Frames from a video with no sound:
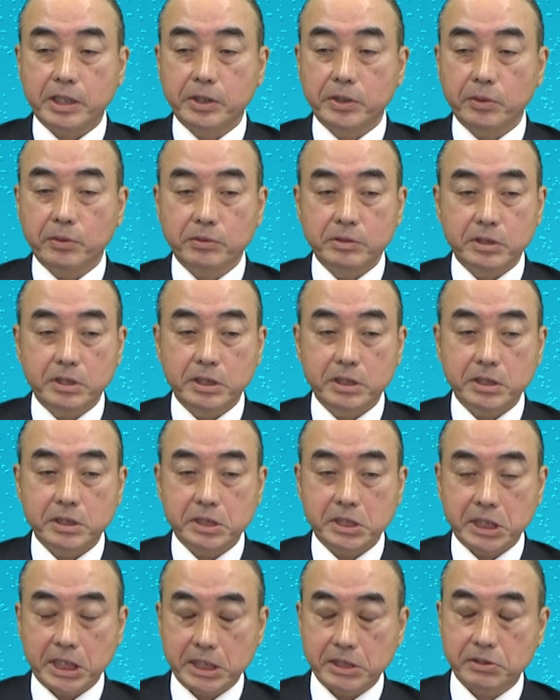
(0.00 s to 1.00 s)
温に
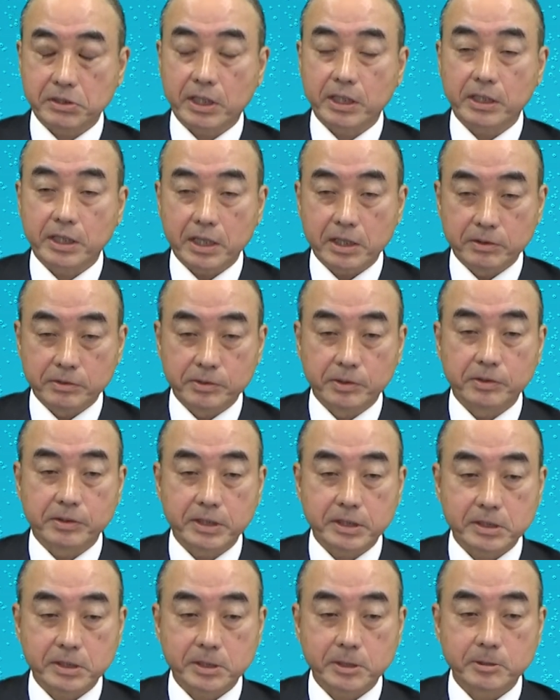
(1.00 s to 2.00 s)
近づけているの
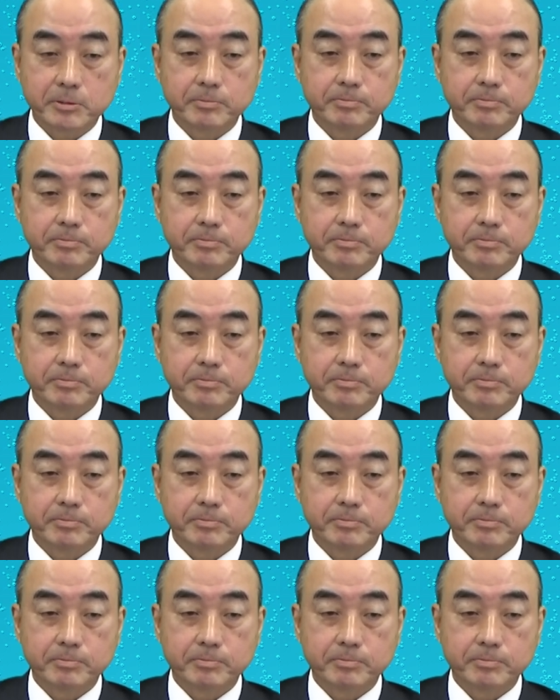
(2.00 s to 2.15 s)
です。